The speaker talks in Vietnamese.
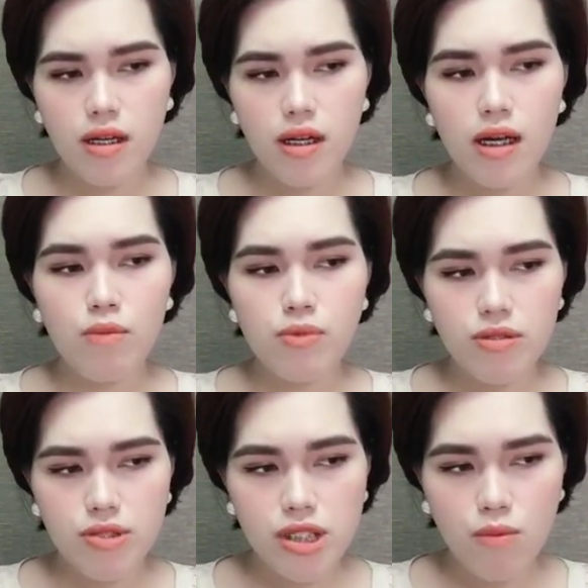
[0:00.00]
lòng tự
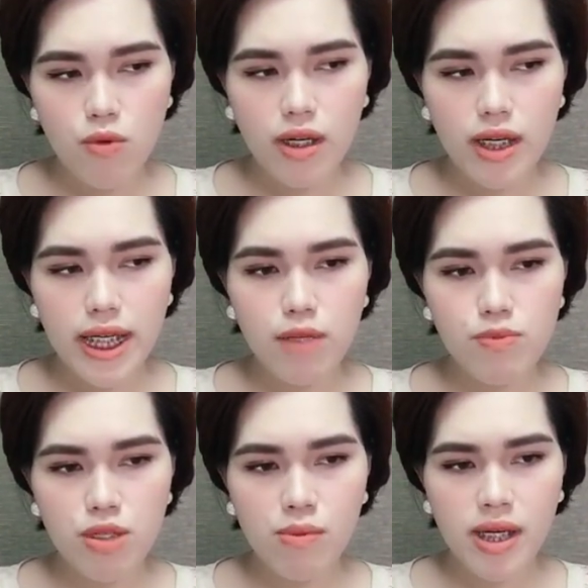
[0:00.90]
trọng của người đàn ông
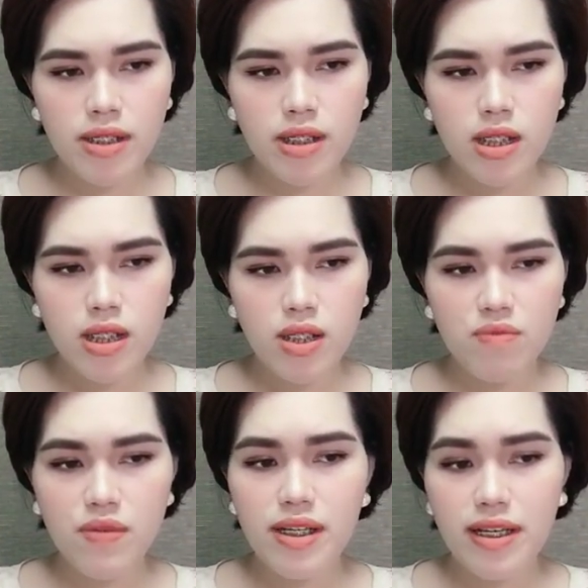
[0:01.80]
trong anh
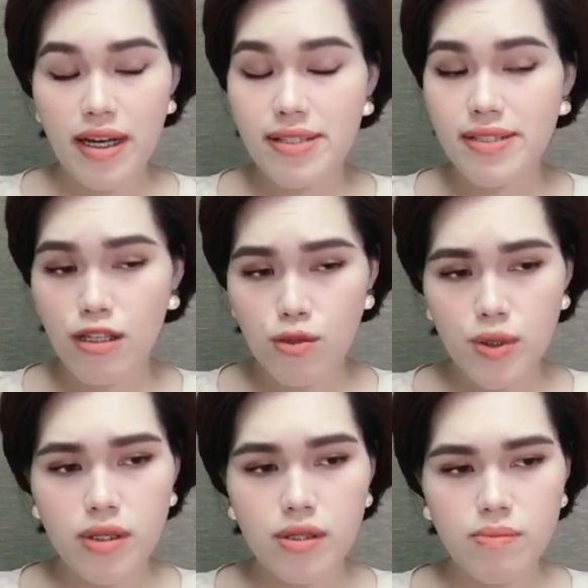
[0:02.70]
và đẩy anh xa tôi
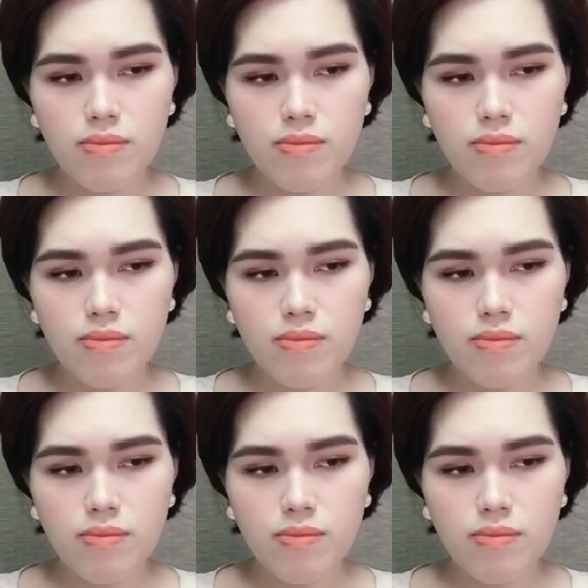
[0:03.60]
hơn.